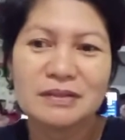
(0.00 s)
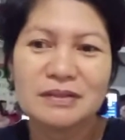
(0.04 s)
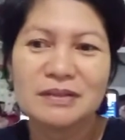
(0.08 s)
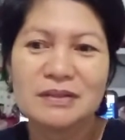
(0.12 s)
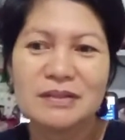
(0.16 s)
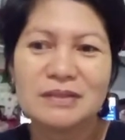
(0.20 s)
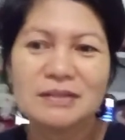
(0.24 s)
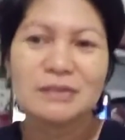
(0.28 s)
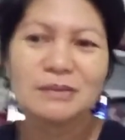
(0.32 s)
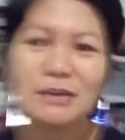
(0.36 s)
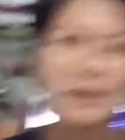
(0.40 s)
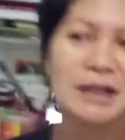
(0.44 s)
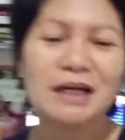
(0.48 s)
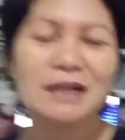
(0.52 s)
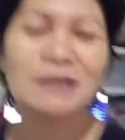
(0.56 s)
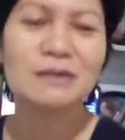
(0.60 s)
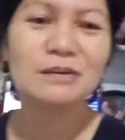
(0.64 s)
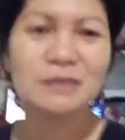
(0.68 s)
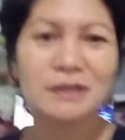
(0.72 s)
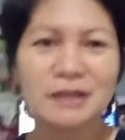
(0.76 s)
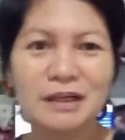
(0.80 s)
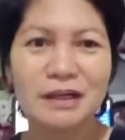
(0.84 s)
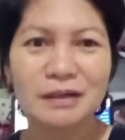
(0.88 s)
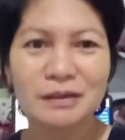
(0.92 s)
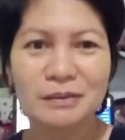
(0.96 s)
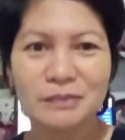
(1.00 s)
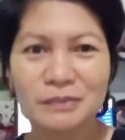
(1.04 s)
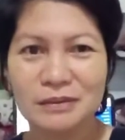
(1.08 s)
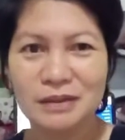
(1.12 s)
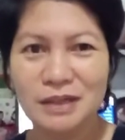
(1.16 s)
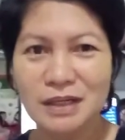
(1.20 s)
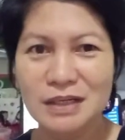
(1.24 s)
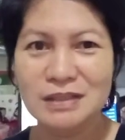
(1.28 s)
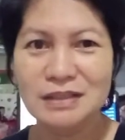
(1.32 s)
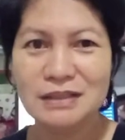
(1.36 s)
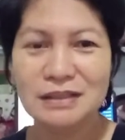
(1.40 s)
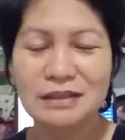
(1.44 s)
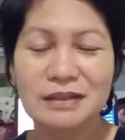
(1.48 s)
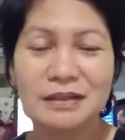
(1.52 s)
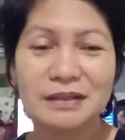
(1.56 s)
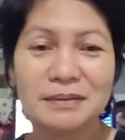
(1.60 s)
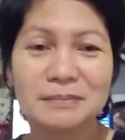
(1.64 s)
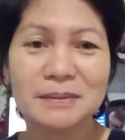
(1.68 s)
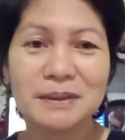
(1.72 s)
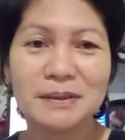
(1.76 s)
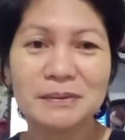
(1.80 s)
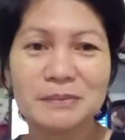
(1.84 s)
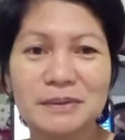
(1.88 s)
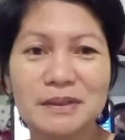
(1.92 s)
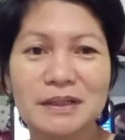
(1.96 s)
So lalo na ako, guys, hindi
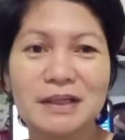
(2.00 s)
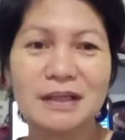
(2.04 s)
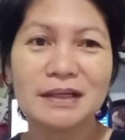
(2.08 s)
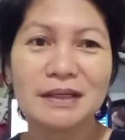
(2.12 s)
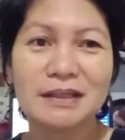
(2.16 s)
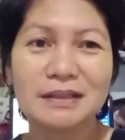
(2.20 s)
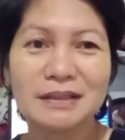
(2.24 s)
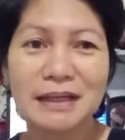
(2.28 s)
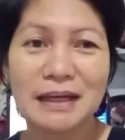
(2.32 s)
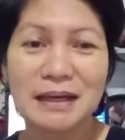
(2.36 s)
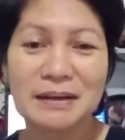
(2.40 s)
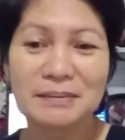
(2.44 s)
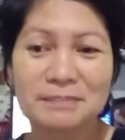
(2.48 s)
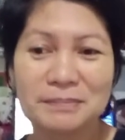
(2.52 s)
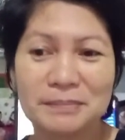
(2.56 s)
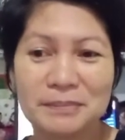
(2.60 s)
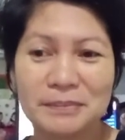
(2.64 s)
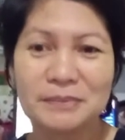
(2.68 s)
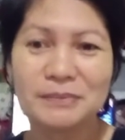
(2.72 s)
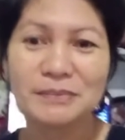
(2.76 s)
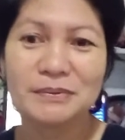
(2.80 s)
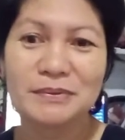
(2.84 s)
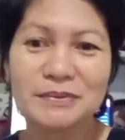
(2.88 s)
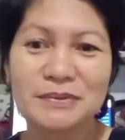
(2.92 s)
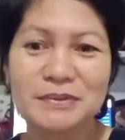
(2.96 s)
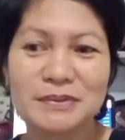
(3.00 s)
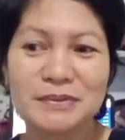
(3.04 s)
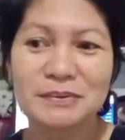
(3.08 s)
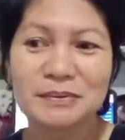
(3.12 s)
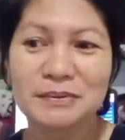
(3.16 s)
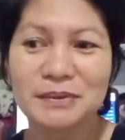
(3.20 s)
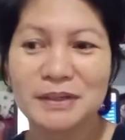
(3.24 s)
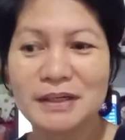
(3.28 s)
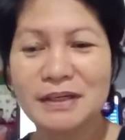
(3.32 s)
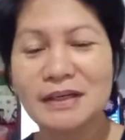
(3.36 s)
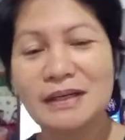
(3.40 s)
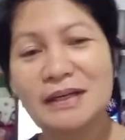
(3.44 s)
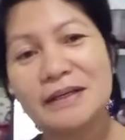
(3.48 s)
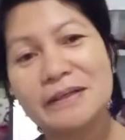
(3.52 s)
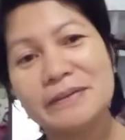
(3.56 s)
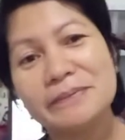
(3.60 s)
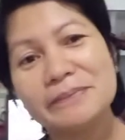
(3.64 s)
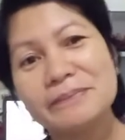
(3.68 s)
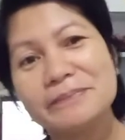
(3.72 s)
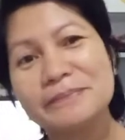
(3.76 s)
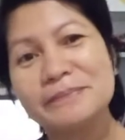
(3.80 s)
naman ako nakatapos. So ayan.